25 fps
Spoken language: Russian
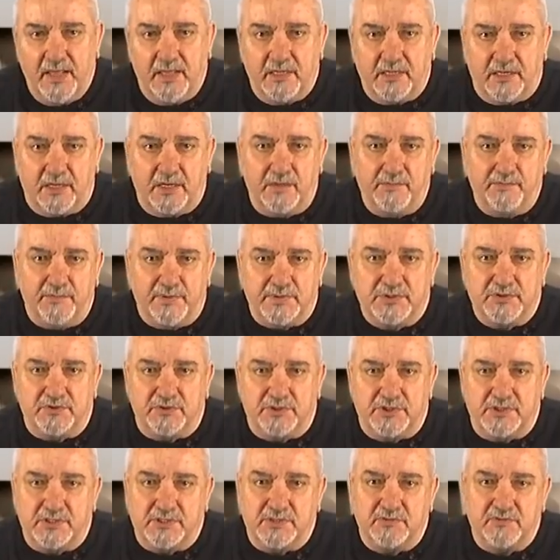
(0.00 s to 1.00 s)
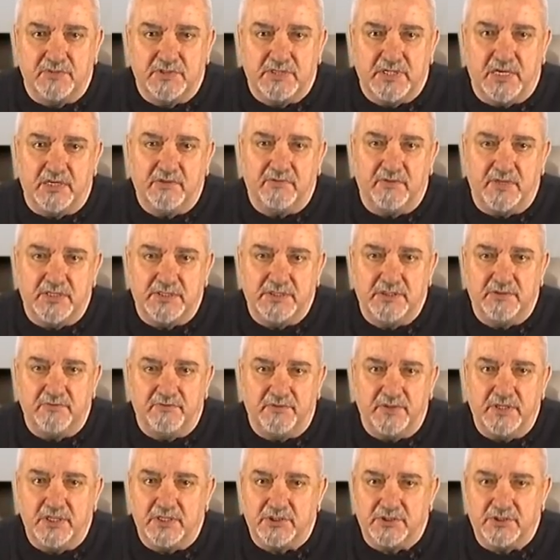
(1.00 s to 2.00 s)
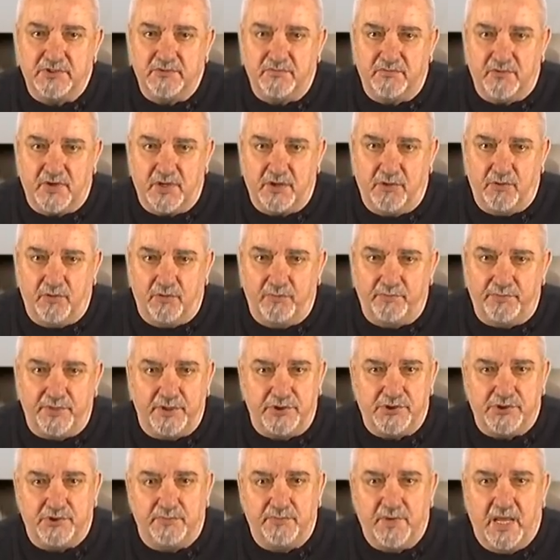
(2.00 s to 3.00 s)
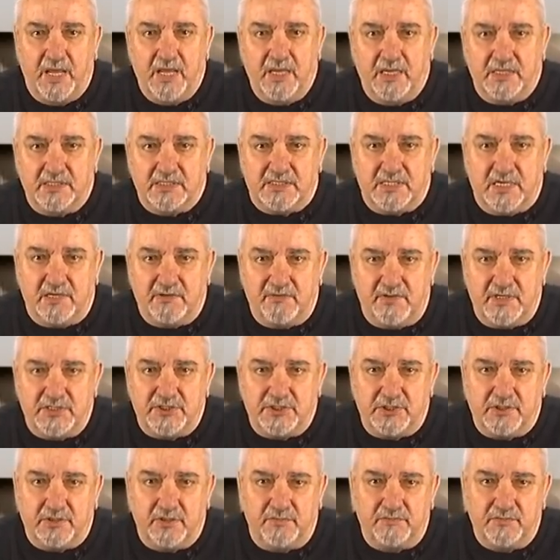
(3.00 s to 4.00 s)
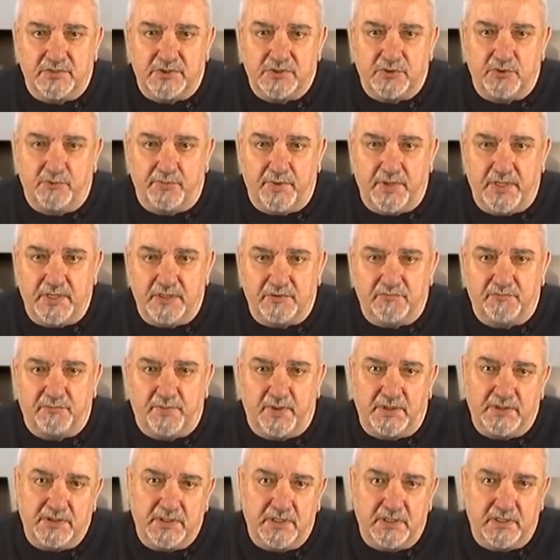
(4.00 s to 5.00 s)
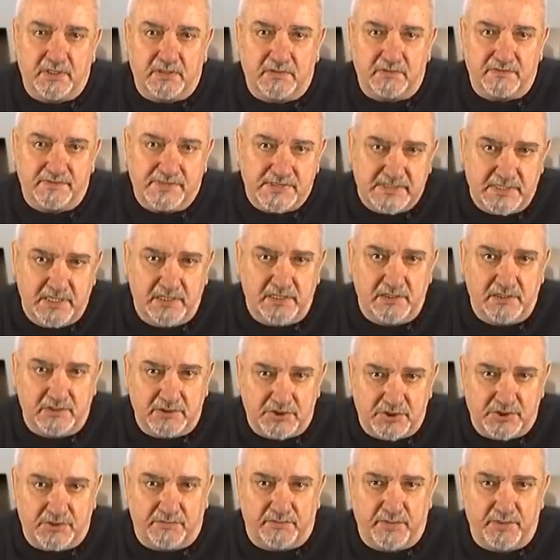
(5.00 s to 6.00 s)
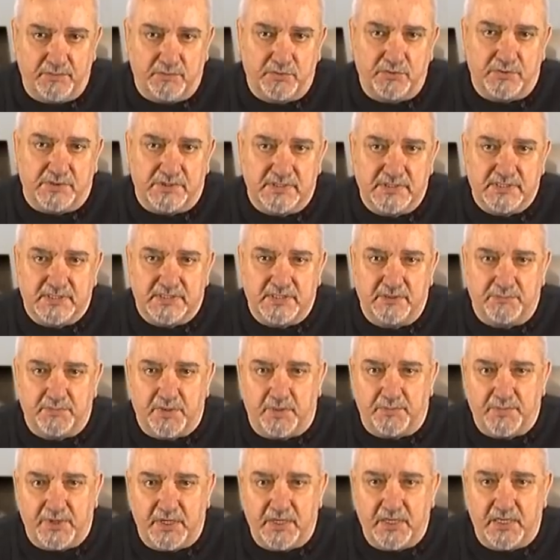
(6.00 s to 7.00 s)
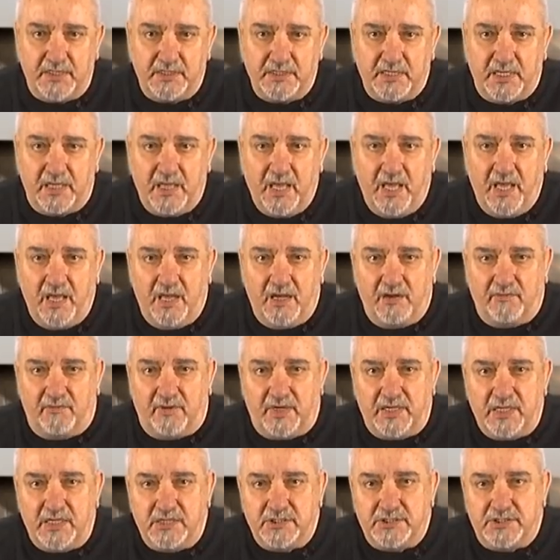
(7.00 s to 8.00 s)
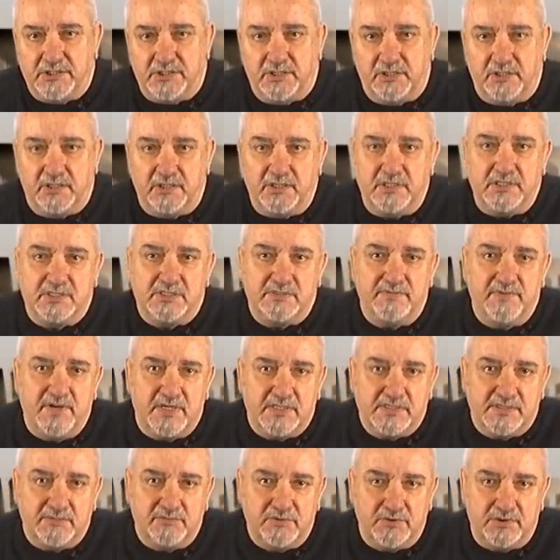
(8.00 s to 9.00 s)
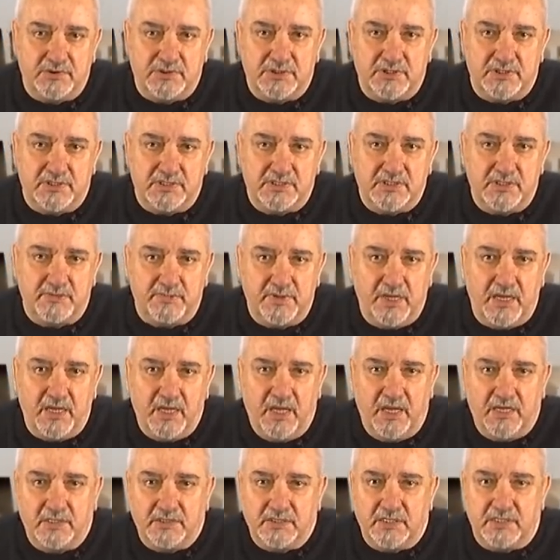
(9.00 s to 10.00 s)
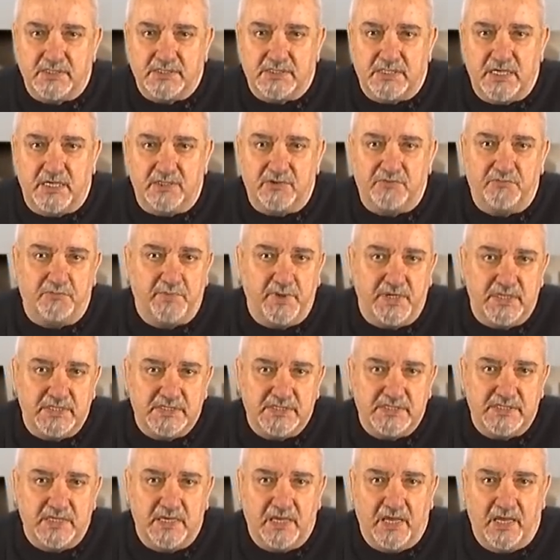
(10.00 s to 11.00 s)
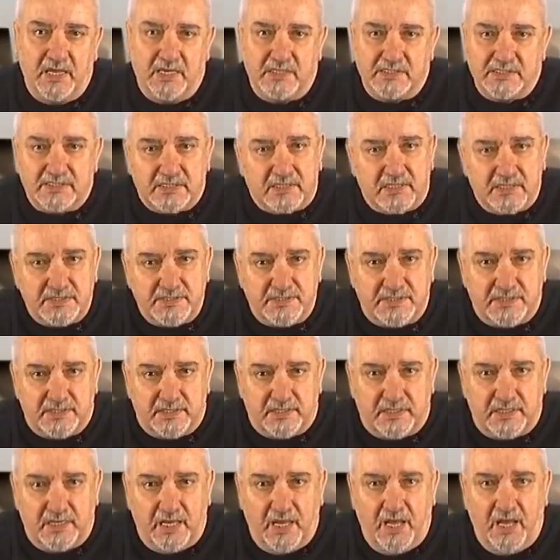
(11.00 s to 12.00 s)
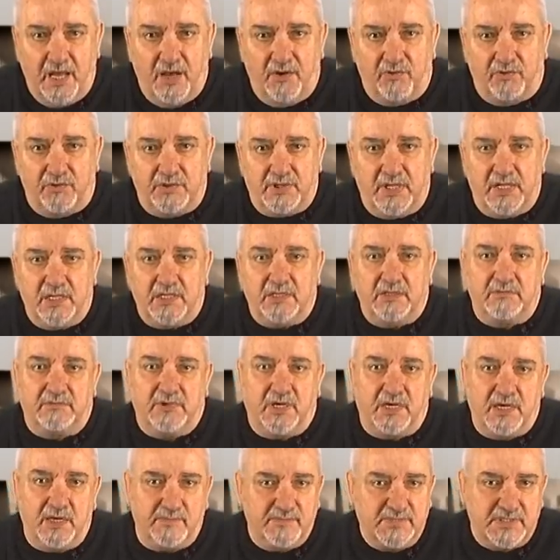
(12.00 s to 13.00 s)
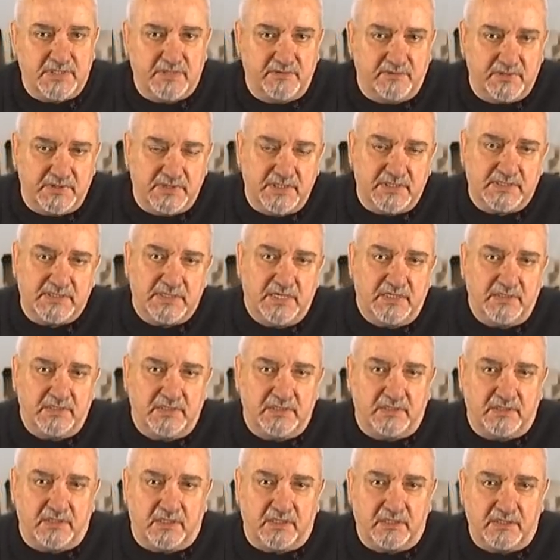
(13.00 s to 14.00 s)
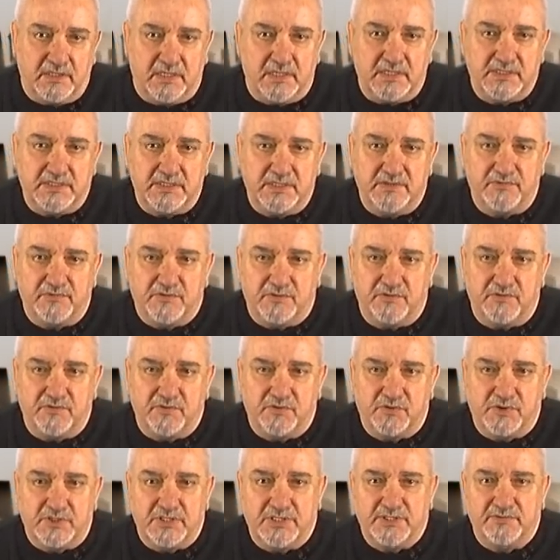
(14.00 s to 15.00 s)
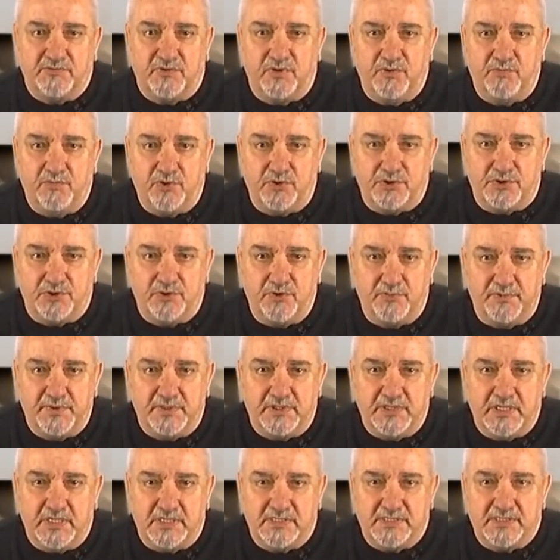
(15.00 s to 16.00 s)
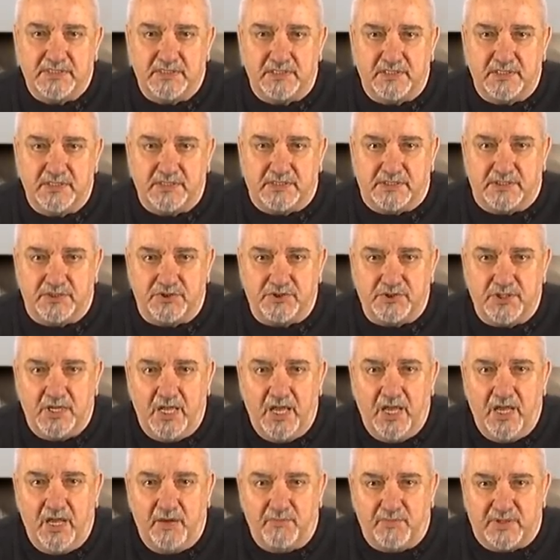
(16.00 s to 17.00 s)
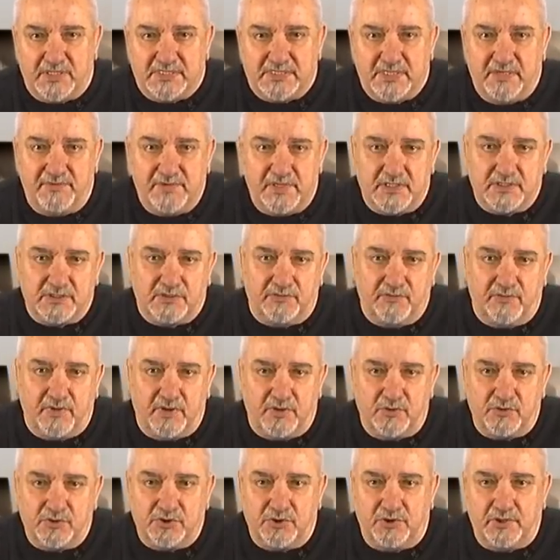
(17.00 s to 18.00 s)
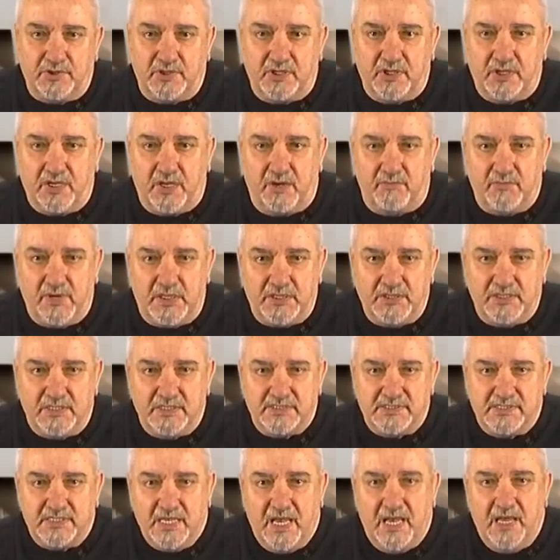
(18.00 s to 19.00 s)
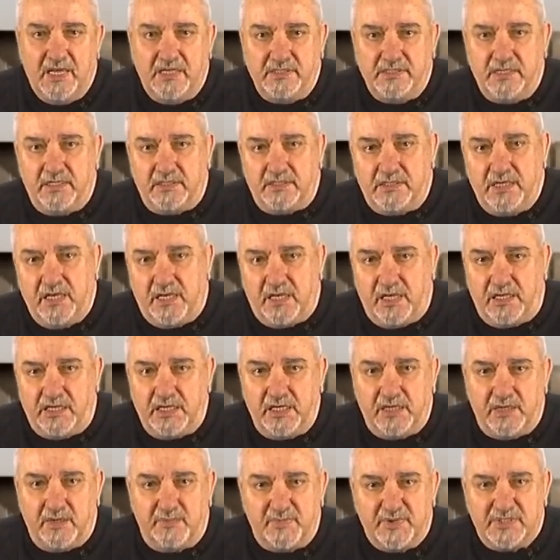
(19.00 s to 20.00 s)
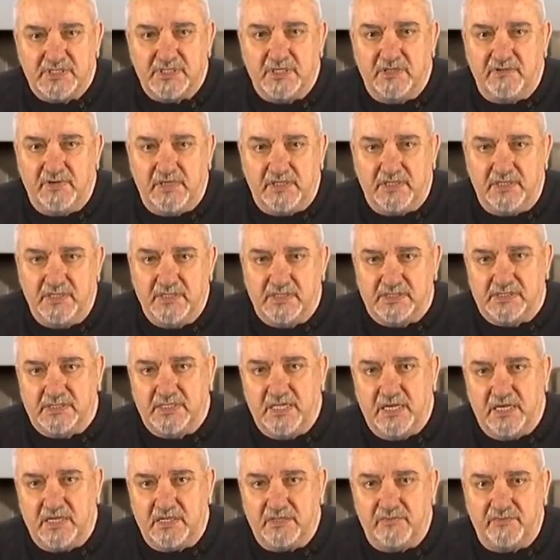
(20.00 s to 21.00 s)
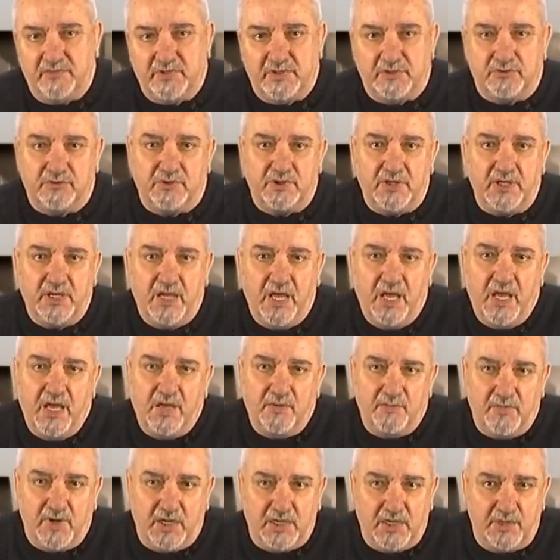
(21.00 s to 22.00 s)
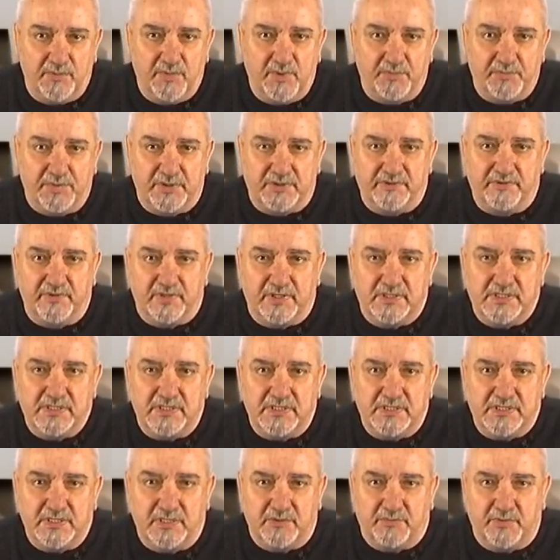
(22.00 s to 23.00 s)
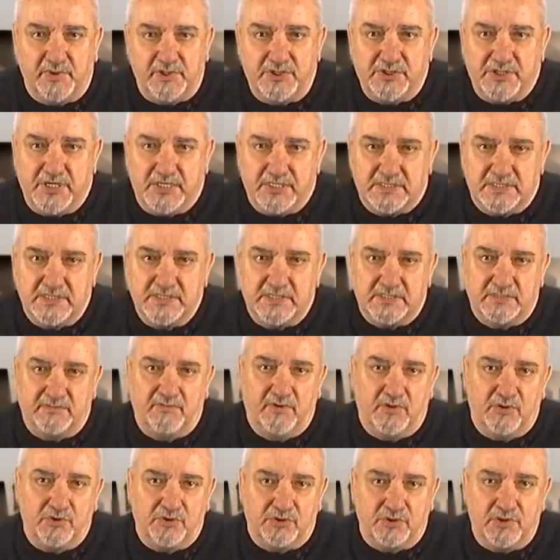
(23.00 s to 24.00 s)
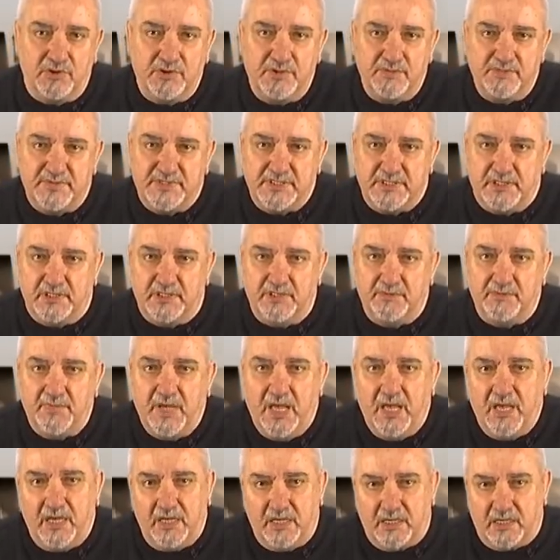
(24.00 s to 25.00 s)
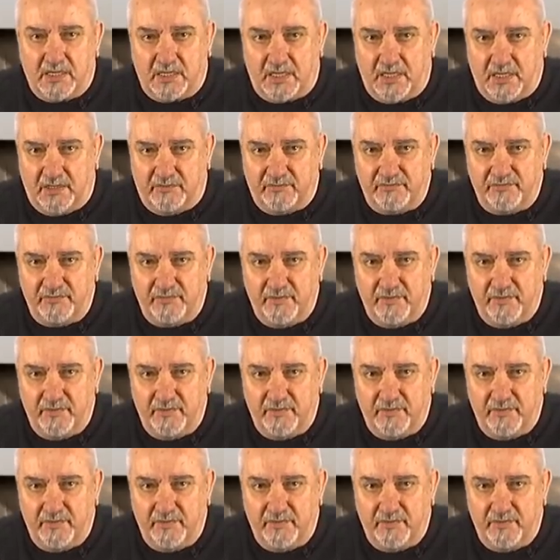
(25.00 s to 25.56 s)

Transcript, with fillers: Крым по существу захвачен внешним врагом. Причем захватчиком выступает вполне э, в стиле лживой путинской пропаганды военщина, не связывающая себя, так сказать, в прессе с Россией – у наглого хамского десанта, нарастившего уже свою мощь до 15 тысяч под завязку вооруженных командос, нет никаких опознавательных знаков, которые могли бы подтвердить их причастность к вооруженным силам РФ.